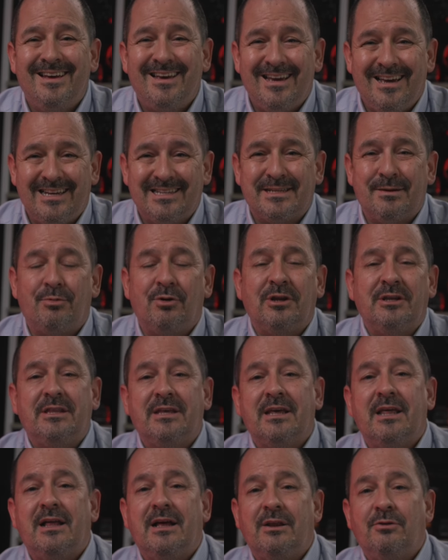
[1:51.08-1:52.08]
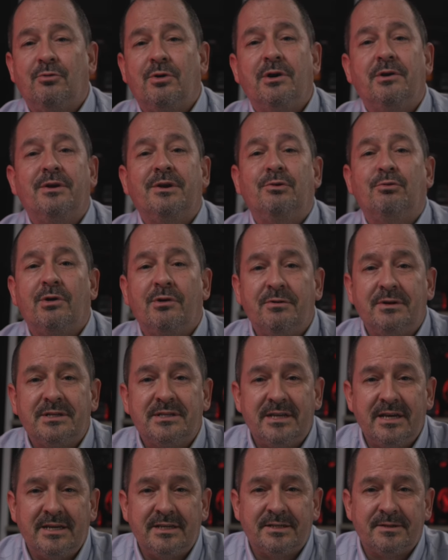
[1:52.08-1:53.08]
esa política del
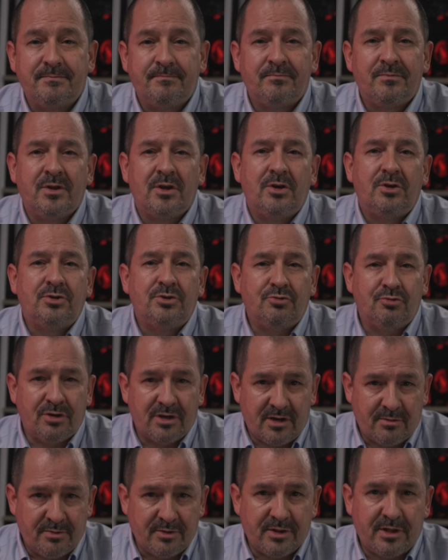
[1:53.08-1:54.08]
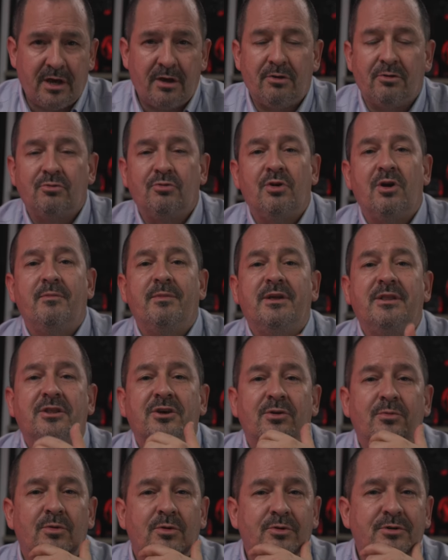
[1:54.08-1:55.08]
996. Yo he comentado nuevamente,
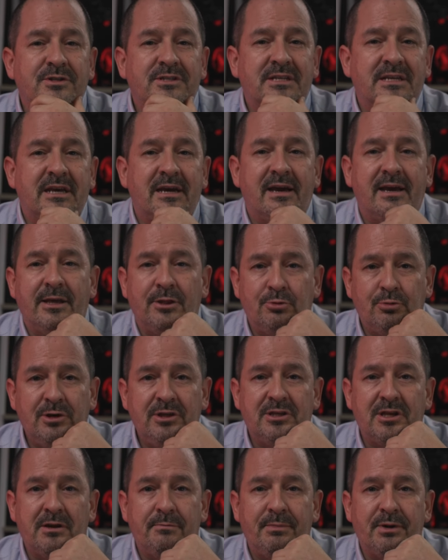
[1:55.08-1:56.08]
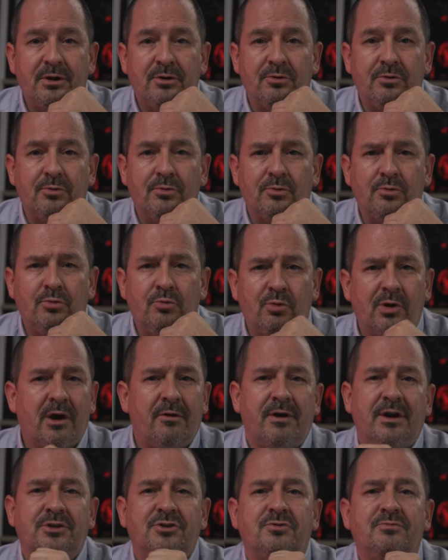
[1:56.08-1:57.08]
como lo decía, en Twitter, pero nunca
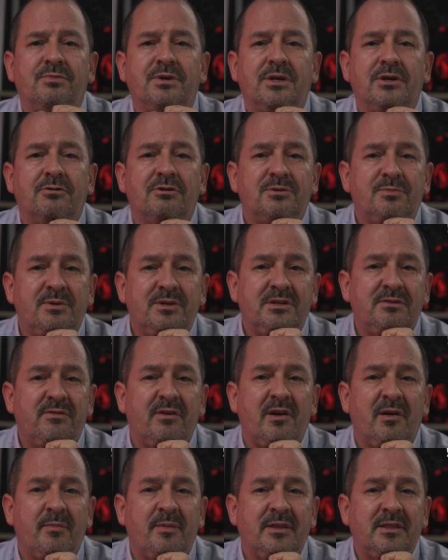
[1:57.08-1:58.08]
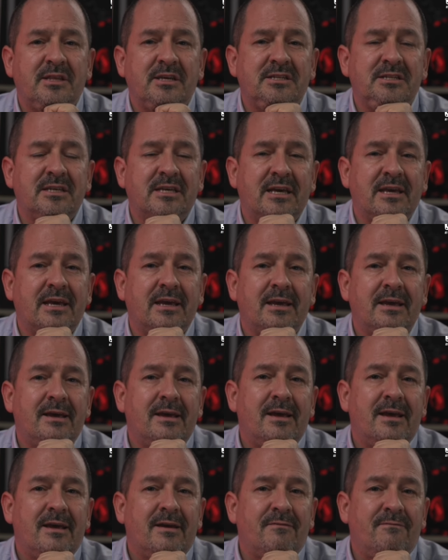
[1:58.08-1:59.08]
había hecho un video específicamente, así que
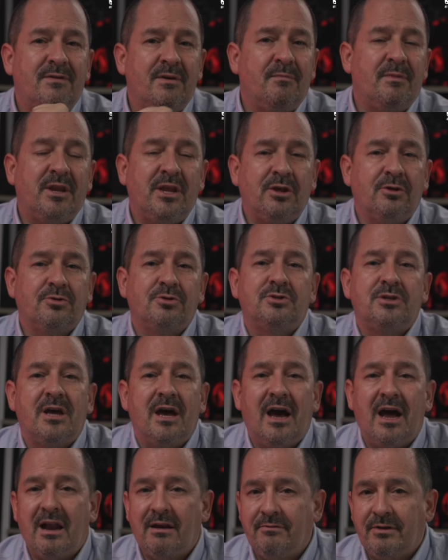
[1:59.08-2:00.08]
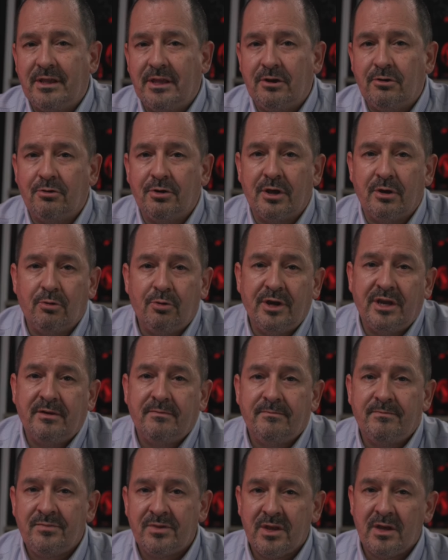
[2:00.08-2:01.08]
bienvenidos al video de hoy.
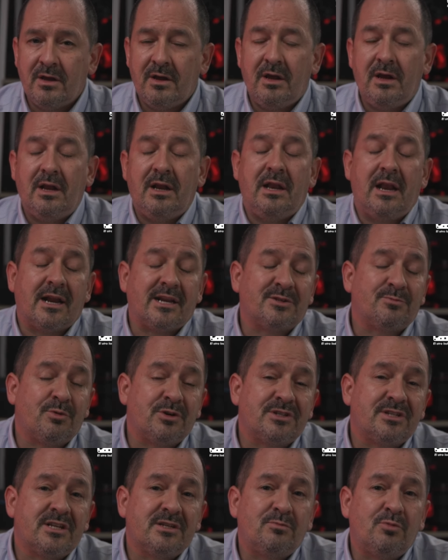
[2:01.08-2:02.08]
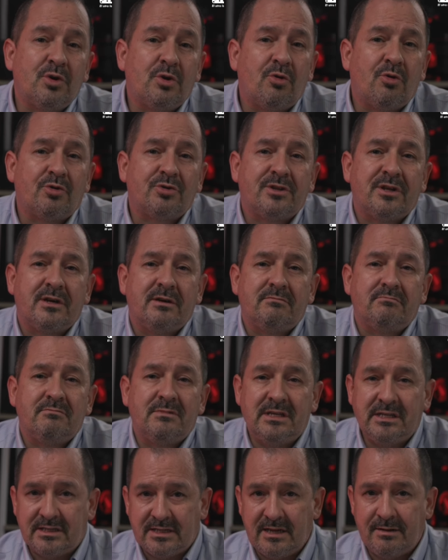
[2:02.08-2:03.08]
La respuesta es muy corta
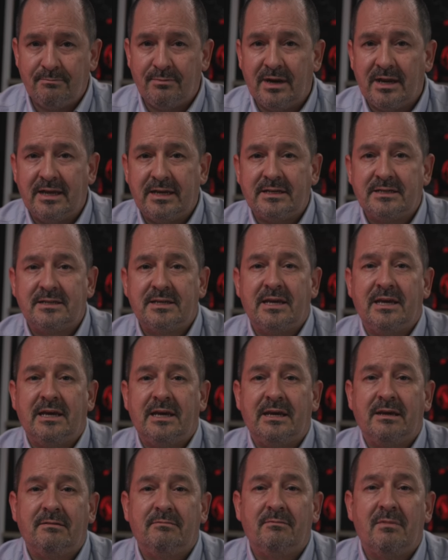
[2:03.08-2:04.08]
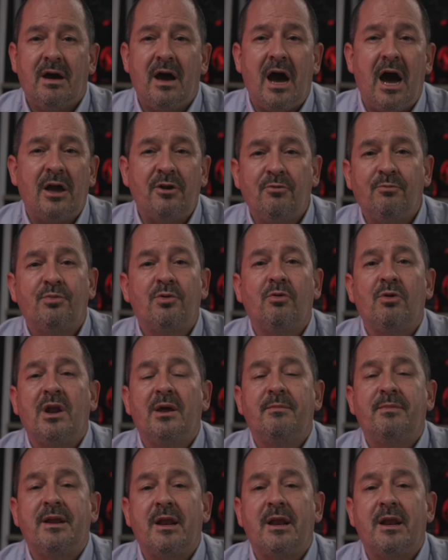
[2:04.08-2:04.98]
y simple, es que hay un problema en